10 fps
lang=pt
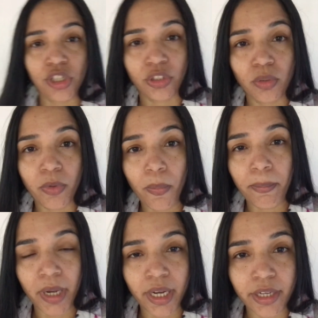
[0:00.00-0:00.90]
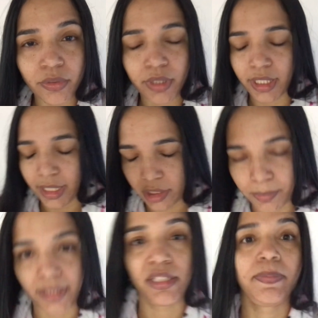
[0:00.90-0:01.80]
tomei um banho quente
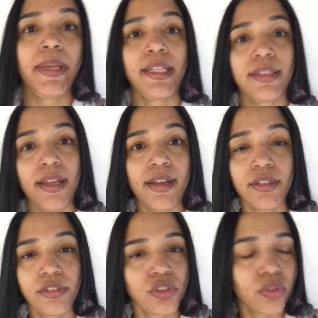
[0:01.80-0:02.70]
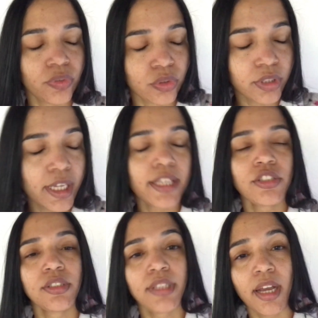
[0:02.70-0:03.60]
para despertar, escovei o dente
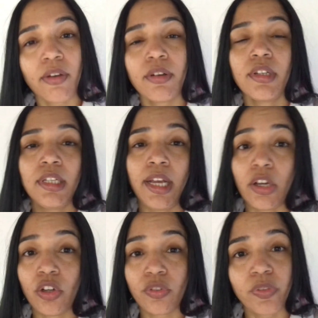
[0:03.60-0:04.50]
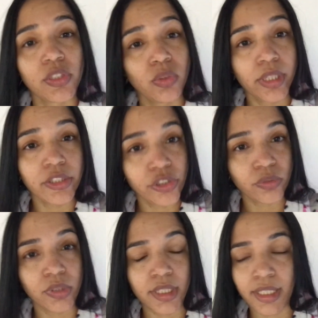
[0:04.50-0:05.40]
e tal. Agora eu vou fazer o leitinho
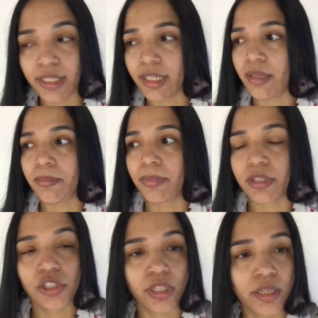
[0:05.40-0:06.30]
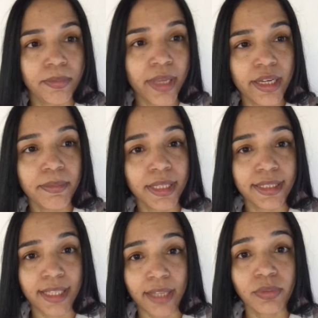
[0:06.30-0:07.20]
dele, né? Pra deixar ele bem
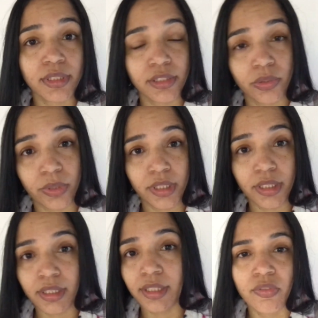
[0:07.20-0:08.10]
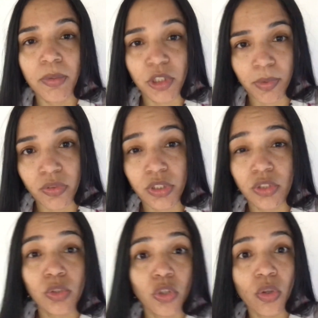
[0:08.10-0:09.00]
alimentado antes de eu ir. Vou mostrar pra vocês
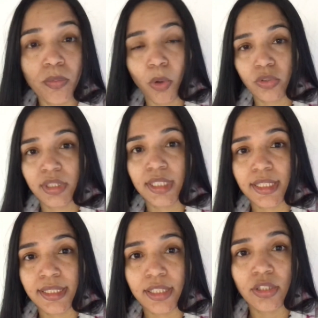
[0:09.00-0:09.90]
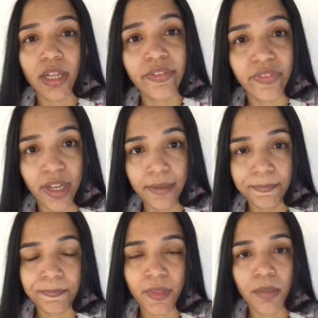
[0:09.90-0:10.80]
o que eu não posso esquecer de levar
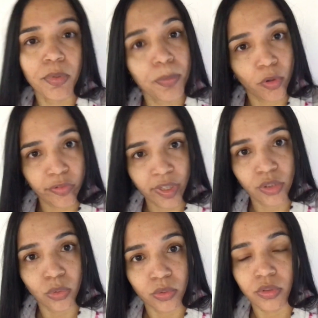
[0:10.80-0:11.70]
pro provador.